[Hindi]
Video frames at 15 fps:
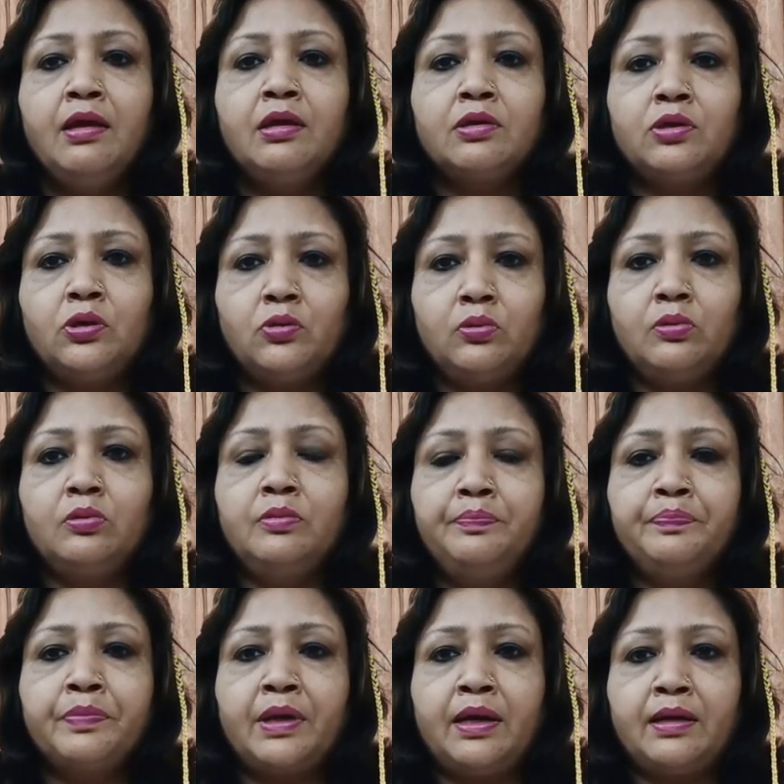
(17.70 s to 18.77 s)
क्यों
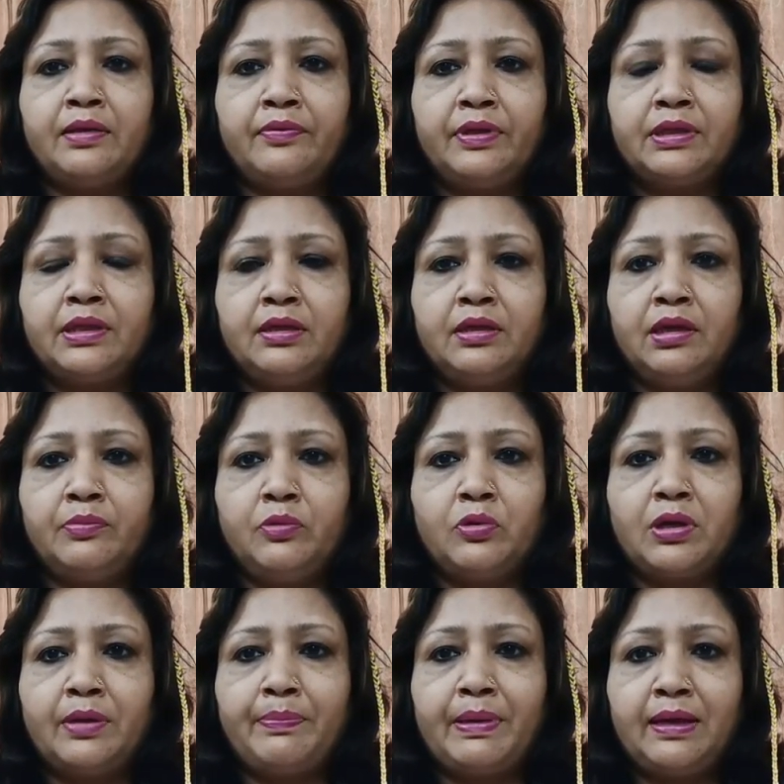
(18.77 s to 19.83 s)
आयुर्वेद के नियमों
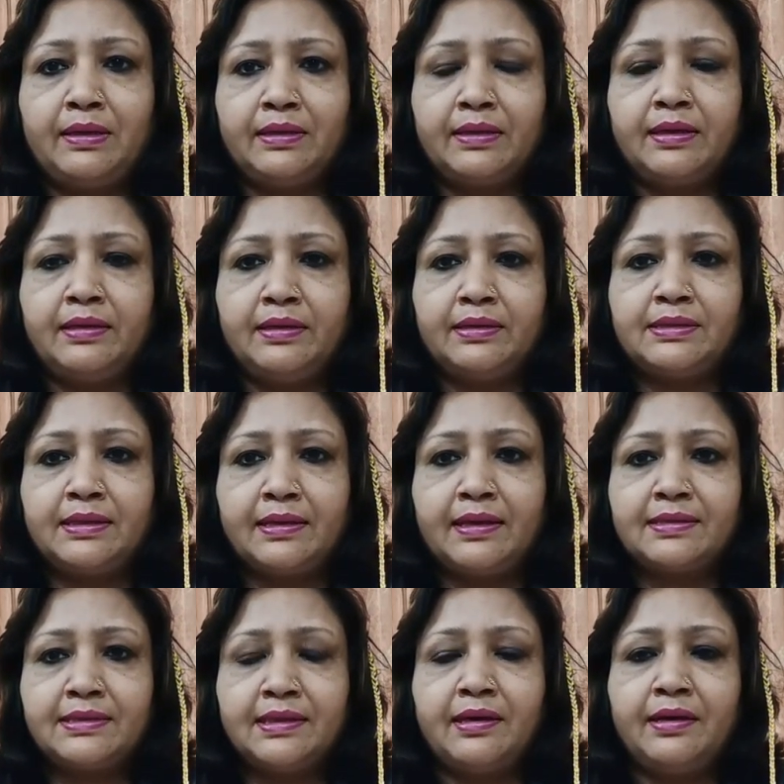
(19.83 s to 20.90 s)
का पालन करने से
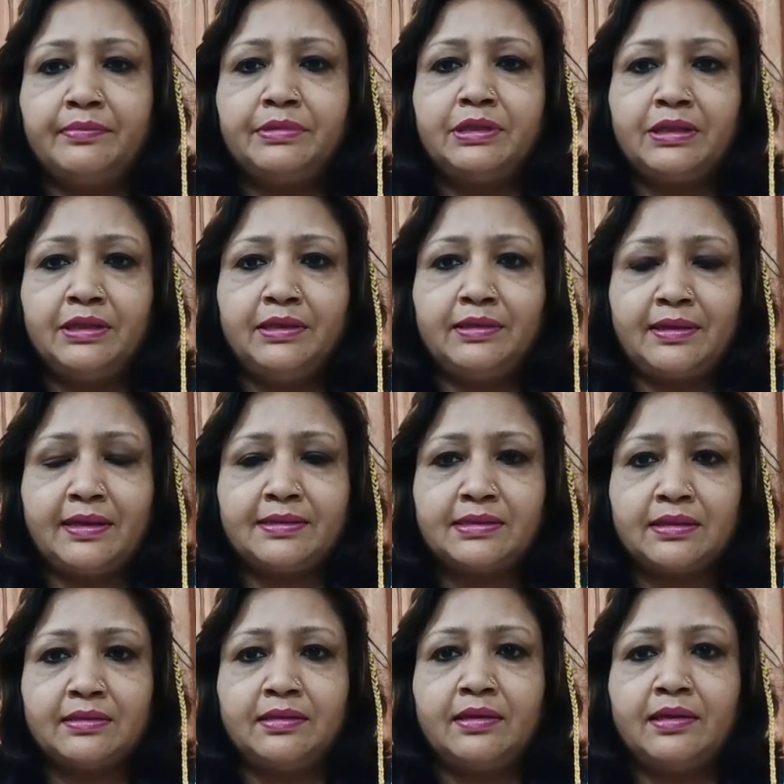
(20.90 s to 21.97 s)
कैसे हम ठीक रह
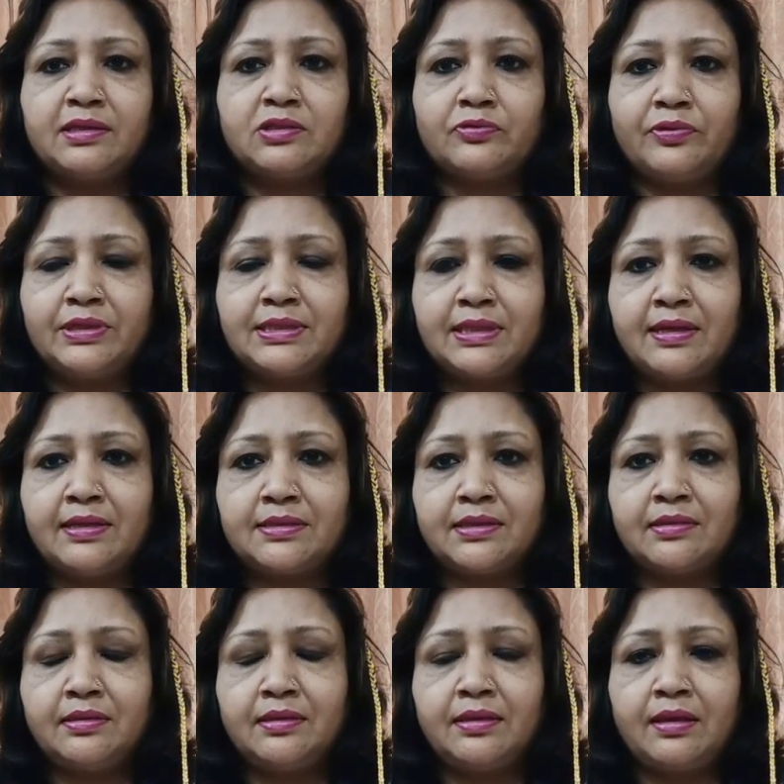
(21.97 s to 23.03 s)
सकते हैं स्वस्थ रह
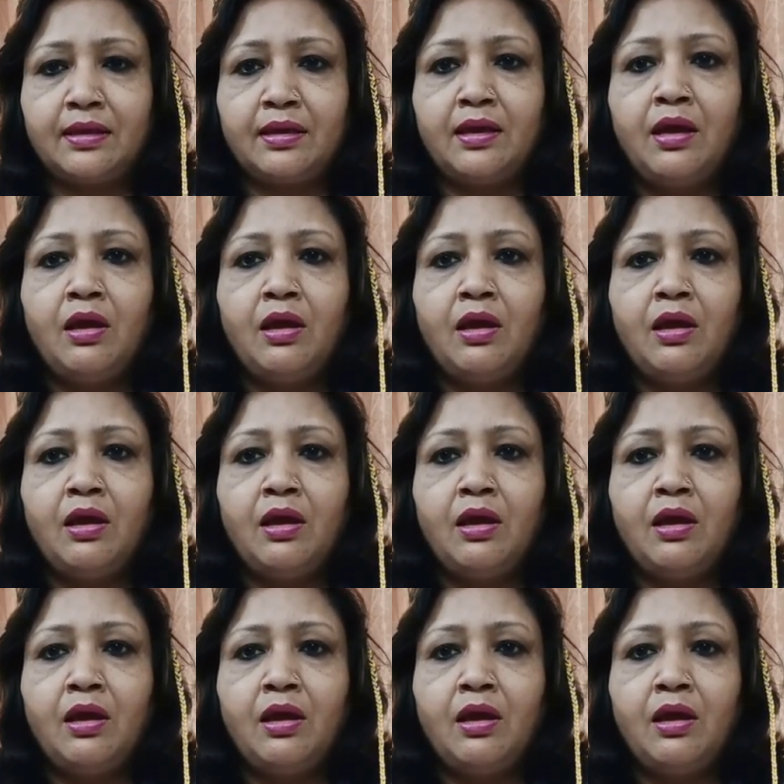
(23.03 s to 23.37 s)
सकते हैं